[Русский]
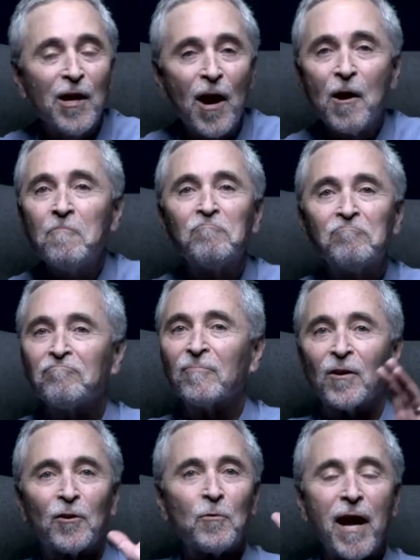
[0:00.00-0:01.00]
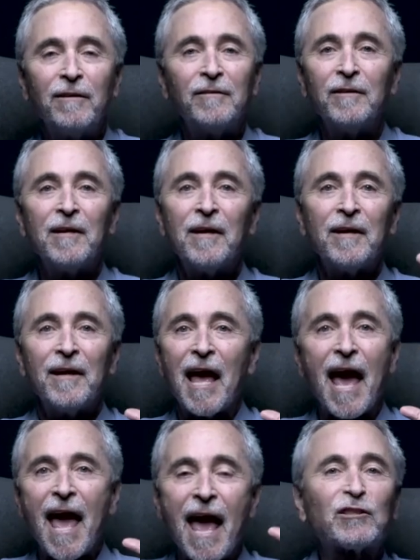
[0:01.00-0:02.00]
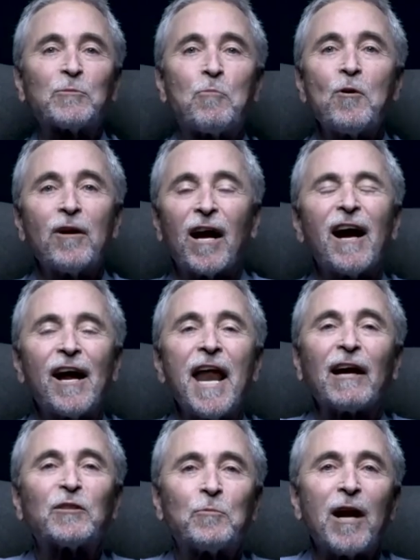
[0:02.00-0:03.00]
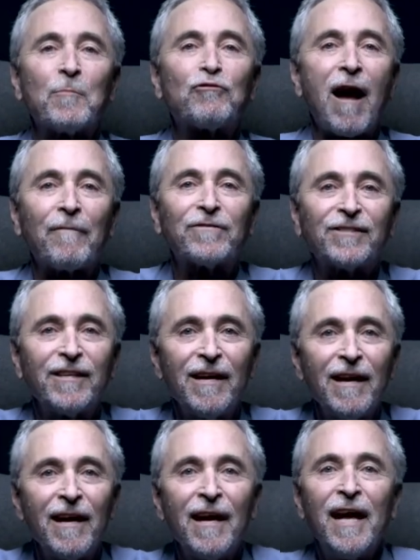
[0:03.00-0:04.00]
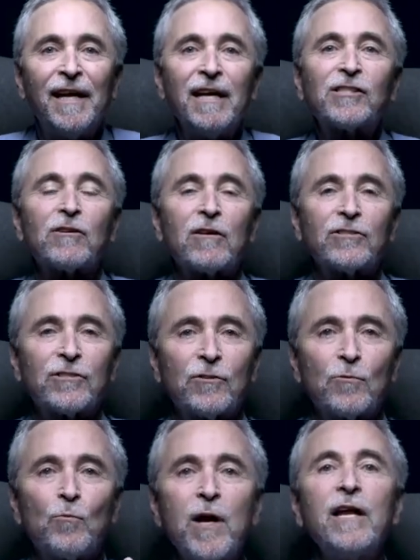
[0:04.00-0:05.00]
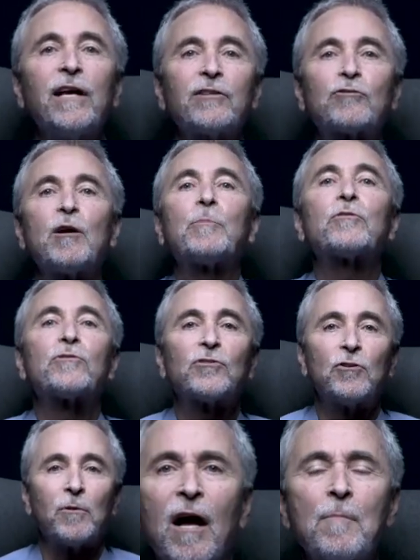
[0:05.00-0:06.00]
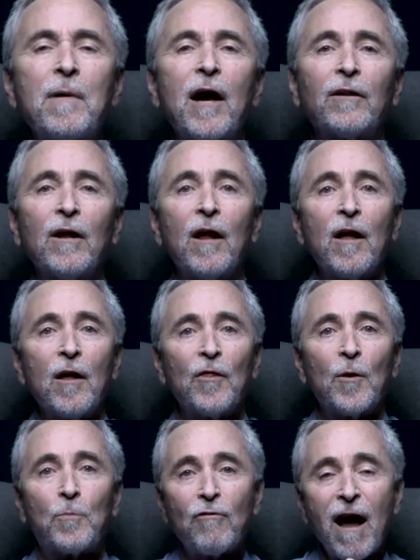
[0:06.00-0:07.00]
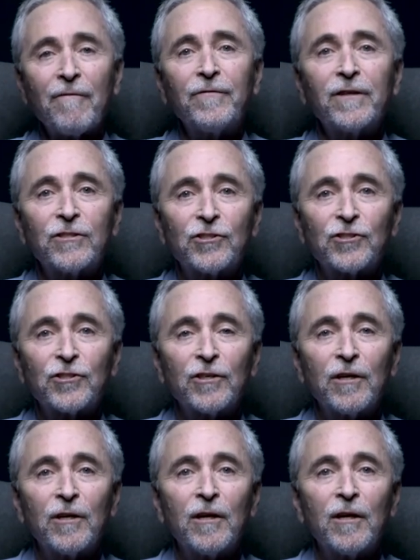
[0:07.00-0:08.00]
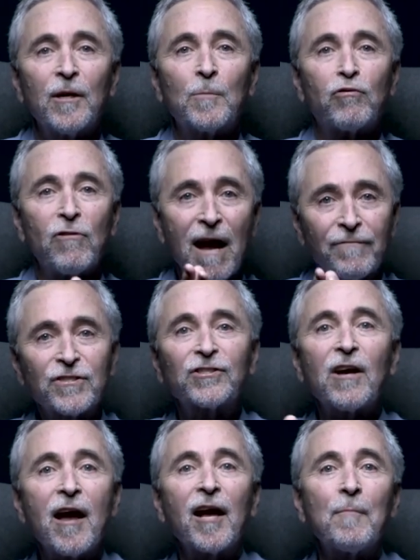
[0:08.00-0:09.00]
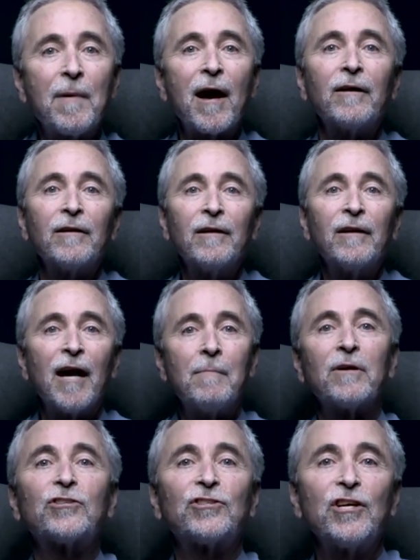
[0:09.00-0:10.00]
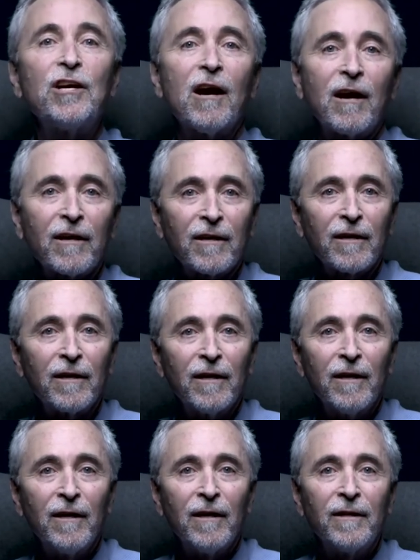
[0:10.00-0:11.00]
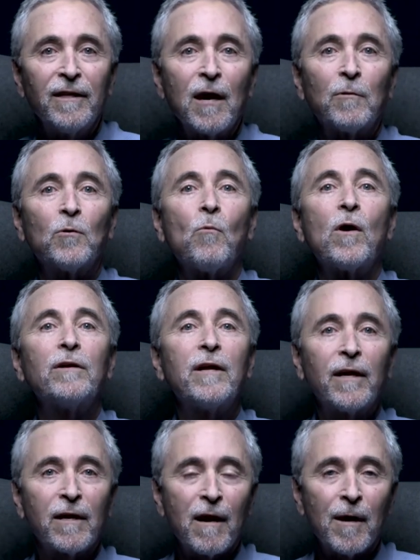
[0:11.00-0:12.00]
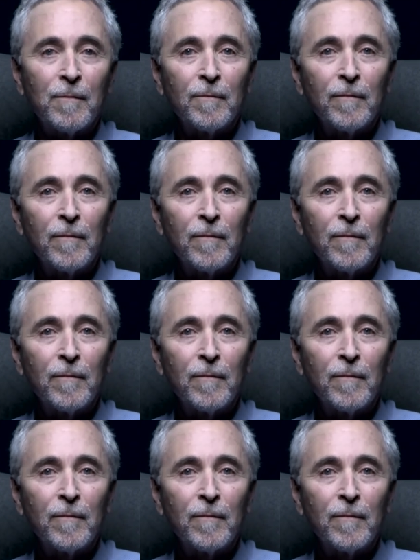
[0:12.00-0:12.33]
Там был еще один человек, большой эксперт в пророчествах, и он начал читать нам Писания о пророках, которые пророчествовали о Машиахе, который однажды придет.